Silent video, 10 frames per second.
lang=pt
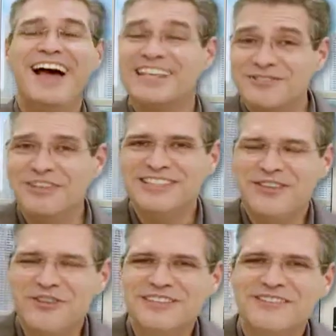Às vezes
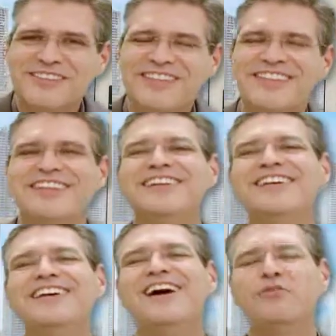na nossa vida
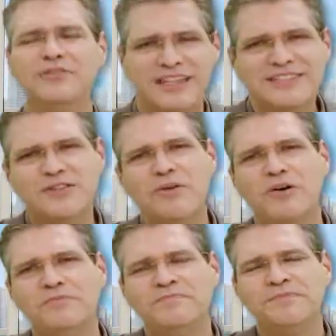acontece
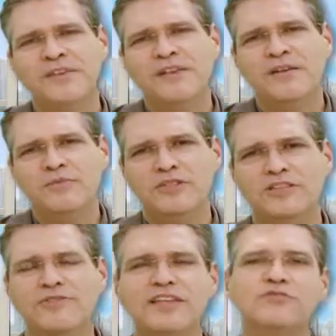igual.
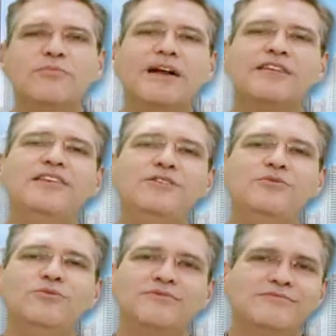Muitas vezes o
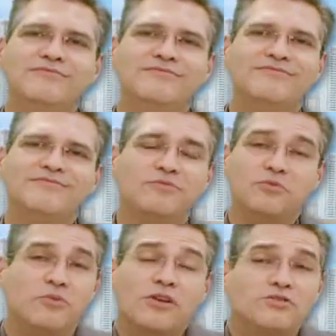barquinho,
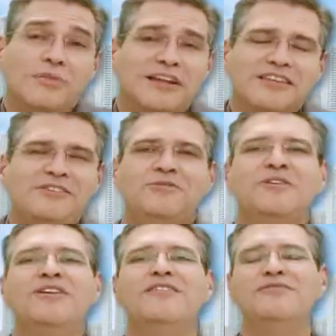o nosso barquinho,
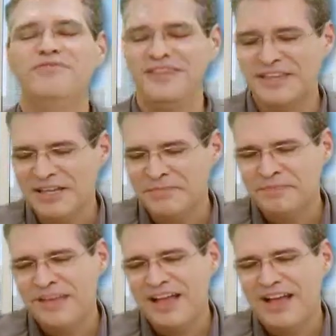
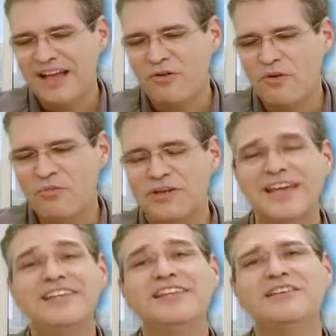fica como
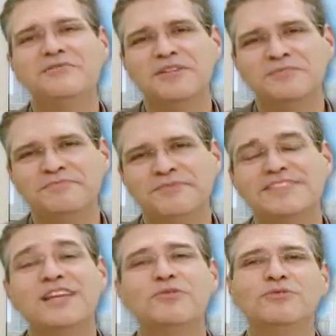que a deriva,
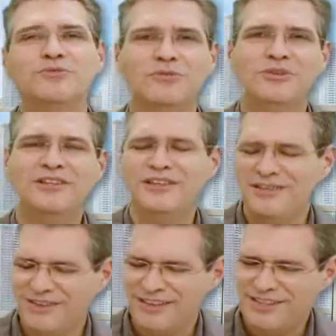sem controle,
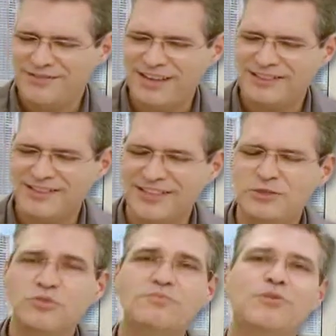e vai se
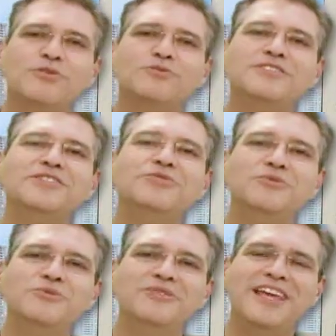afastando do porto
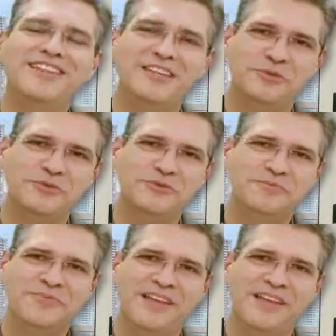seguro que é Deus.